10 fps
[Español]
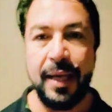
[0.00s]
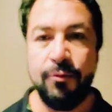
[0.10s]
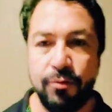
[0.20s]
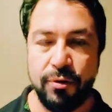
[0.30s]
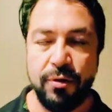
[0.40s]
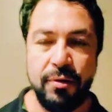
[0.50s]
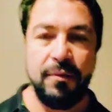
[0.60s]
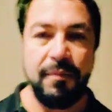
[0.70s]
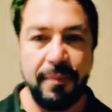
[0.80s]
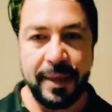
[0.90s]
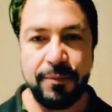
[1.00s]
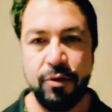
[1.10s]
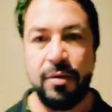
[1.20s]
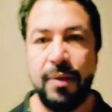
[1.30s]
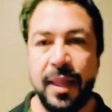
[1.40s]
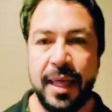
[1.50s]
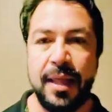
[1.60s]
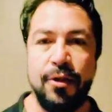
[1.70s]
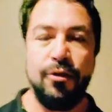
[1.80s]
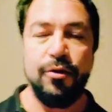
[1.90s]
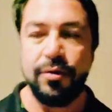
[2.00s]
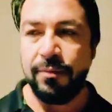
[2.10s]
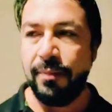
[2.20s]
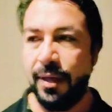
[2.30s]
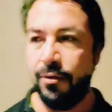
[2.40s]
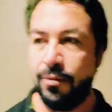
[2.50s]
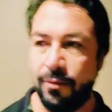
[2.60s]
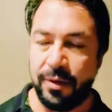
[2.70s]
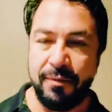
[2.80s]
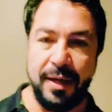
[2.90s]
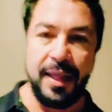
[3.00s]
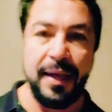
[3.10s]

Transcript: Uno, más motivada, dos, menos motivada.